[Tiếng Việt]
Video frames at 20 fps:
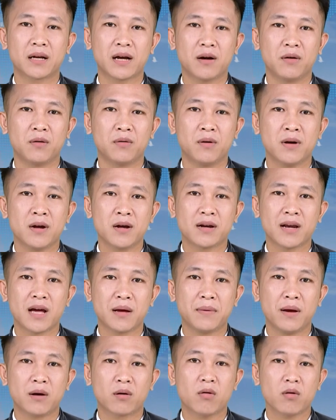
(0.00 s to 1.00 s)
cầu, đại
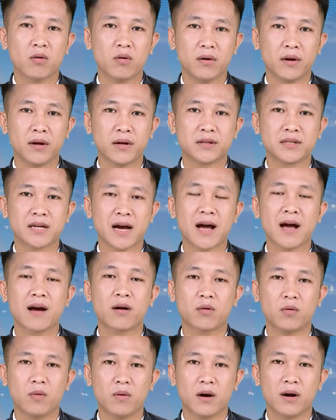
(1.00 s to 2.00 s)
biểu Quốc hội Trá A à
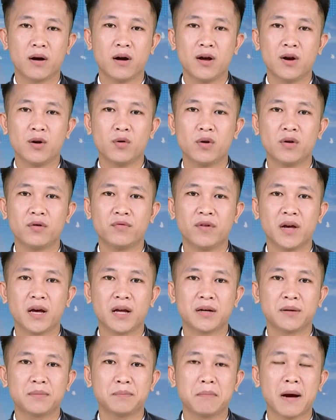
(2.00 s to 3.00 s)
Của, Ủy
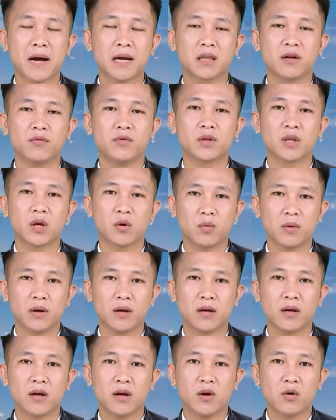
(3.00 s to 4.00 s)
viên Ban Thường vụ tỉnh
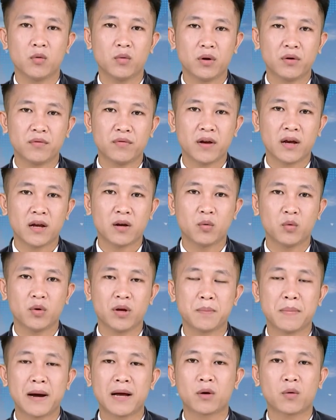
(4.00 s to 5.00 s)
ủy, Ủy viên Ủy
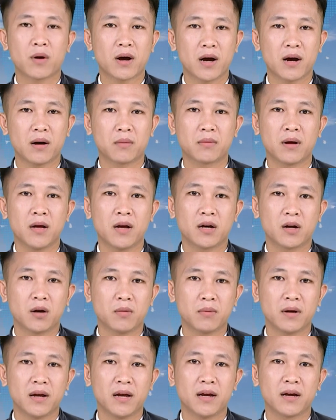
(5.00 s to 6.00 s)
ban Khoa học,
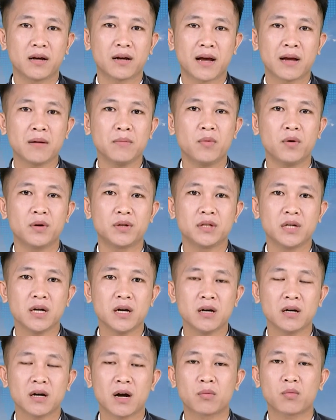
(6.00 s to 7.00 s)
Công nghệ cánh môi
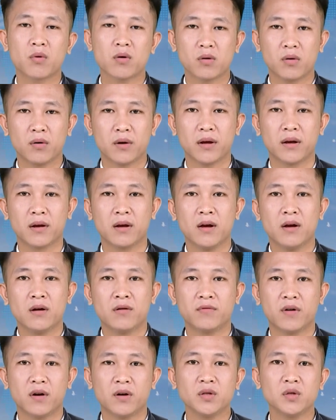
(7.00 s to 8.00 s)
trương cổng Quốc hội,
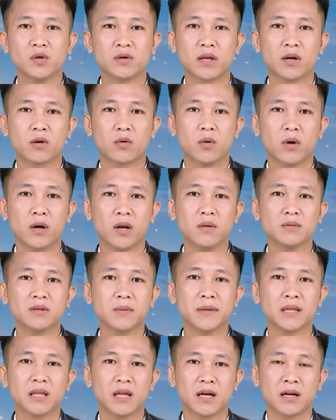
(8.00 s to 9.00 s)
Phó Chủ tịch Hội đồng
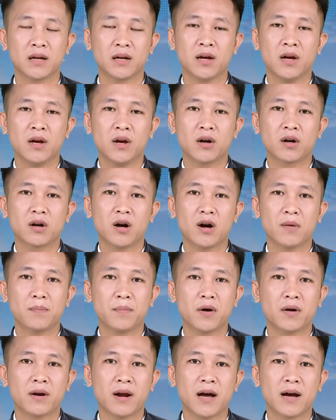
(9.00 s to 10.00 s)
dân tỉnh, cò
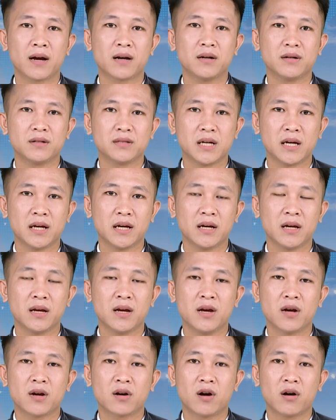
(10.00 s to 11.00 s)
bò nà cử tri,
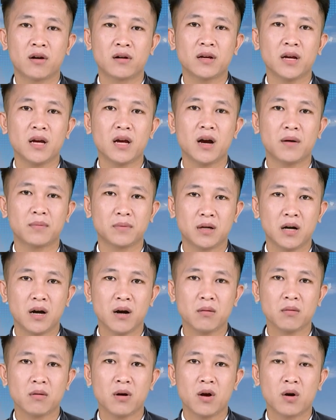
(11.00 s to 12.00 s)
còn kỳ họp thứ
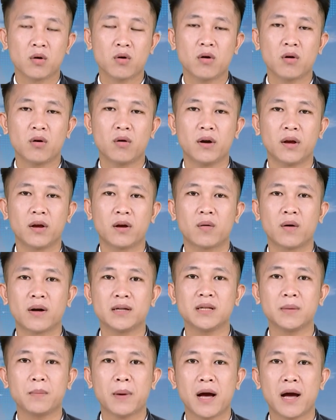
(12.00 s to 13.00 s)
hốc Quốc hội khóa
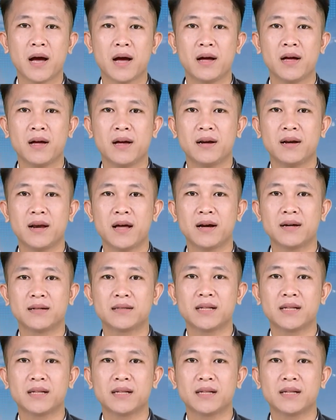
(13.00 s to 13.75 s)
xếp hà nàng